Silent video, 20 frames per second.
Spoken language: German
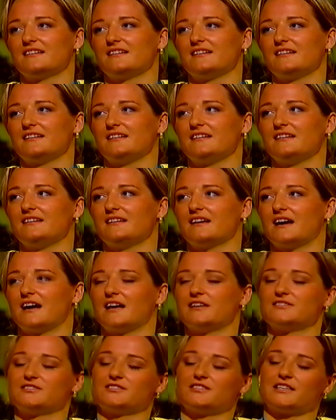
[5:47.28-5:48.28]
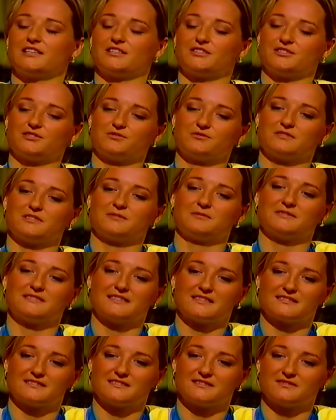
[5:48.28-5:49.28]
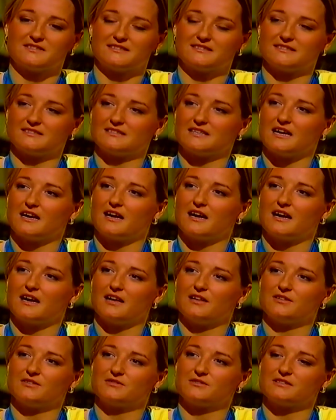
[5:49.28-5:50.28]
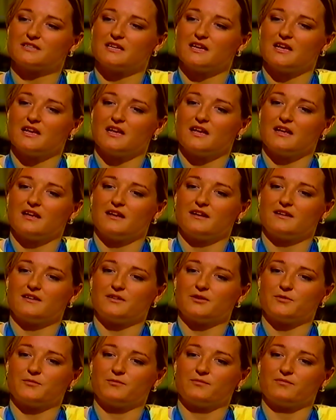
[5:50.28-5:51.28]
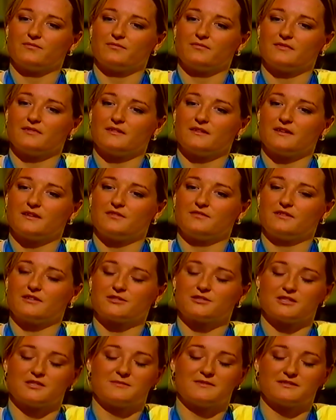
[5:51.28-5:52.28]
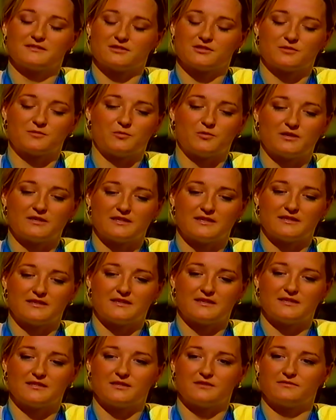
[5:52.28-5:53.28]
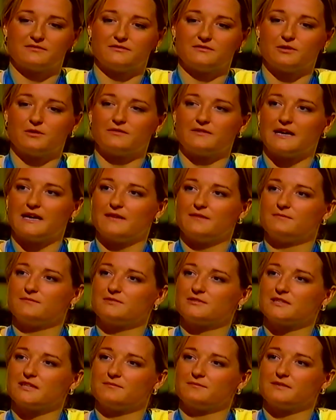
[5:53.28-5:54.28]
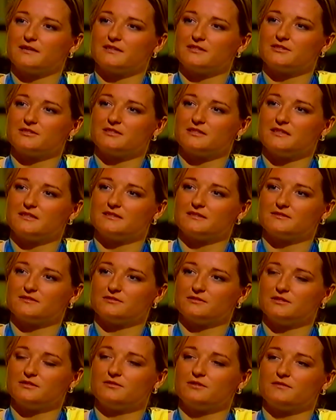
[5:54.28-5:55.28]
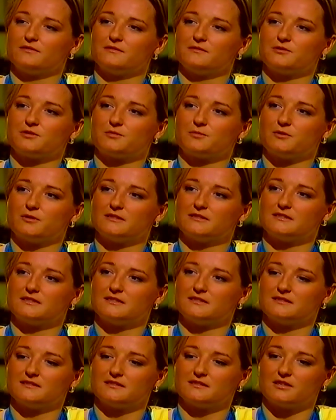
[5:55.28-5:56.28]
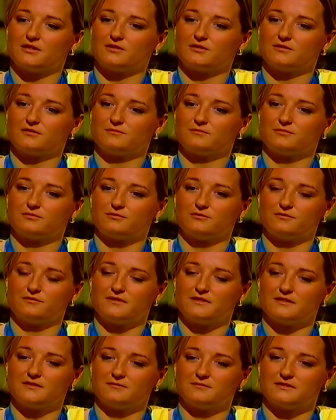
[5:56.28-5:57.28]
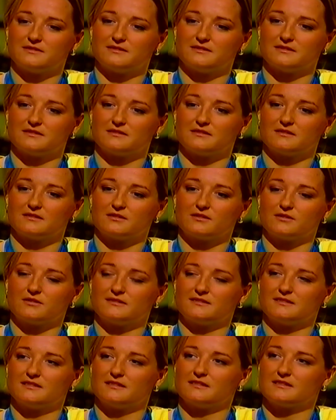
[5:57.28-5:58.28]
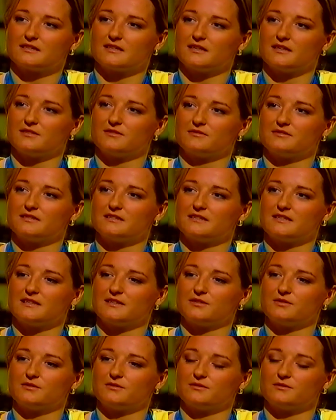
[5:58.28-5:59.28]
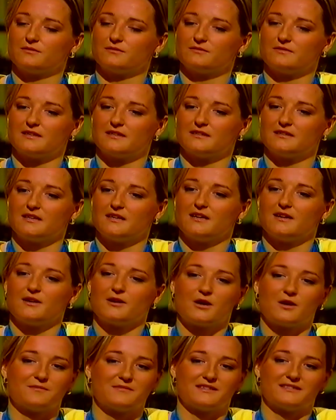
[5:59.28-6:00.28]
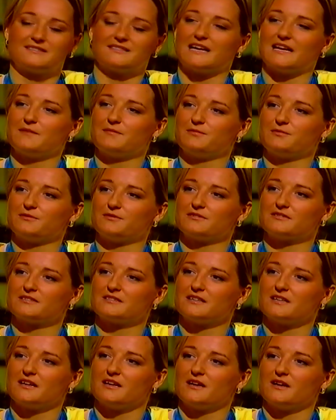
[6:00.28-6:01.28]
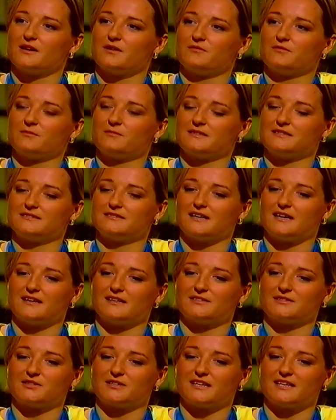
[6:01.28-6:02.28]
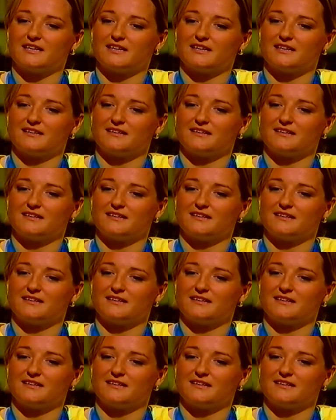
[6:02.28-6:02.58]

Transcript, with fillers: Ja, also denke ich schon. Ich bin 26 Jahre alt und ähm, ich war schon immer so ein Sportler, der nicht auf, nur auf einem Standbein steht, also nicht nur auf dem Sport, sondern sich auch beruflich ein bisschen konzentriert. Und ich denke, irgendwann kommt der Zeitpunkt, wo man sagt, okay,